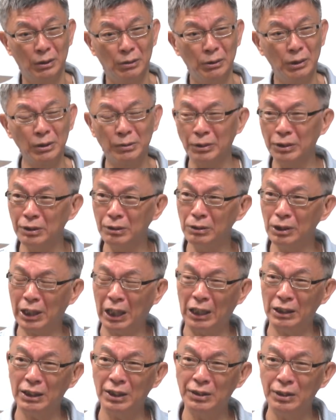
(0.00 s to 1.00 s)
为什么生活
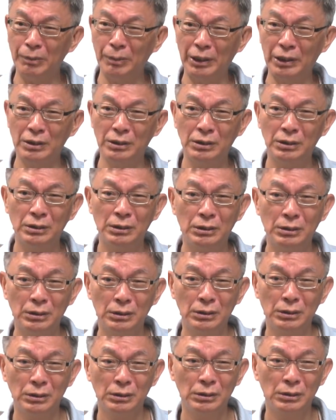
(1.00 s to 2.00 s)
卡在这边？
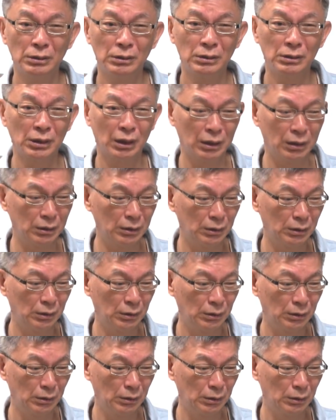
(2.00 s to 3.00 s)
嗯，
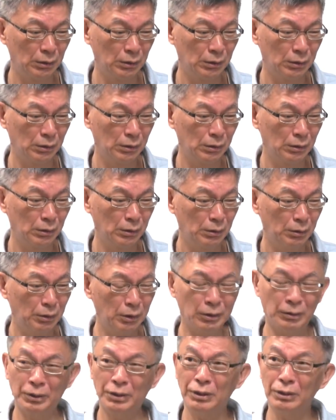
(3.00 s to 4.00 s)

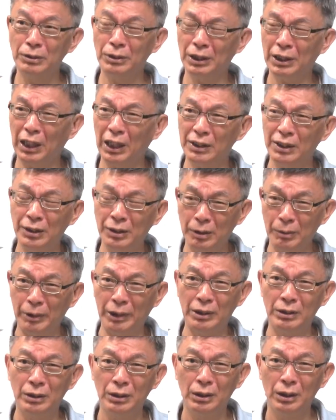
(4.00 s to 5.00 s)
为什么生活卡在这
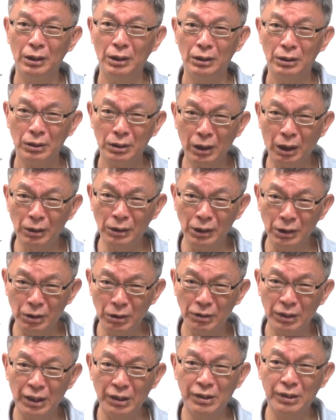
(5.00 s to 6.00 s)
边？道理
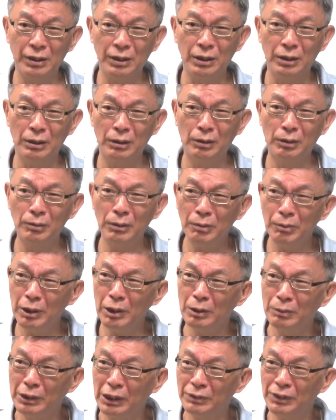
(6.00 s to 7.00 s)
就在这里，我们没
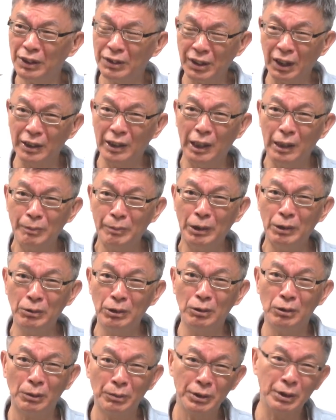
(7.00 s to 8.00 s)
有办法展开辩
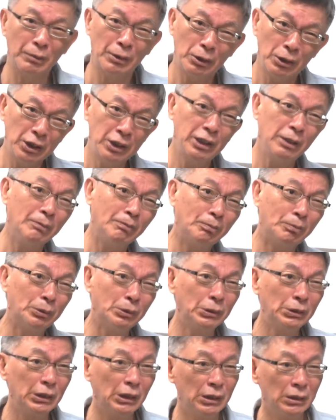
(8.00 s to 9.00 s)
论，我们怎么会进
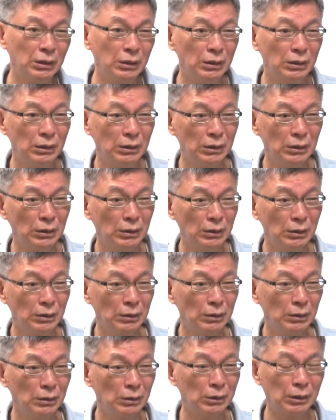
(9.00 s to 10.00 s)
步呢？
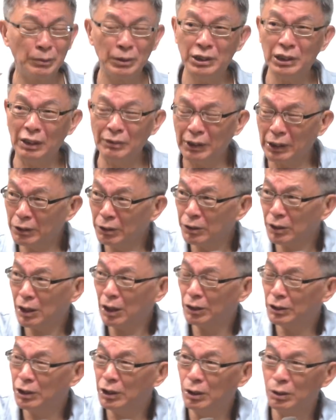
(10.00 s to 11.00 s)
我们想法都是
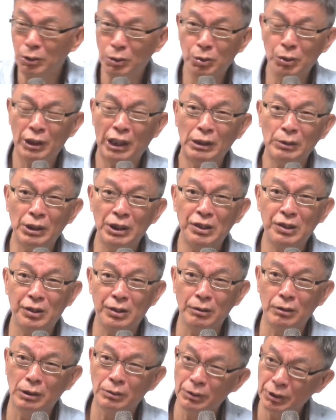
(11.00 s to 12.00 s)
靠情绪来维
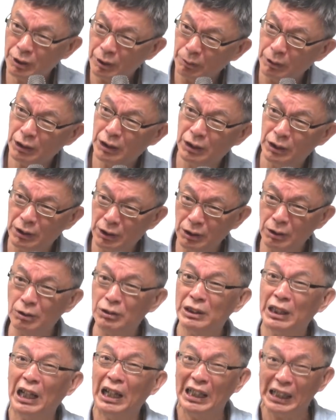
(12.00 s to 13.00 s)
持，我们怎么可能有
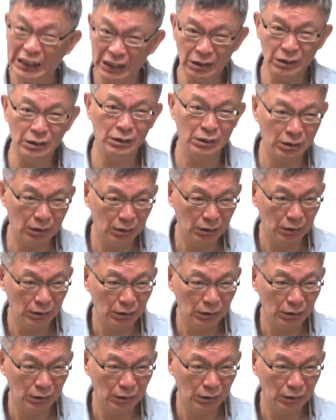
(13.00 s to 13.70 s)
答案呢？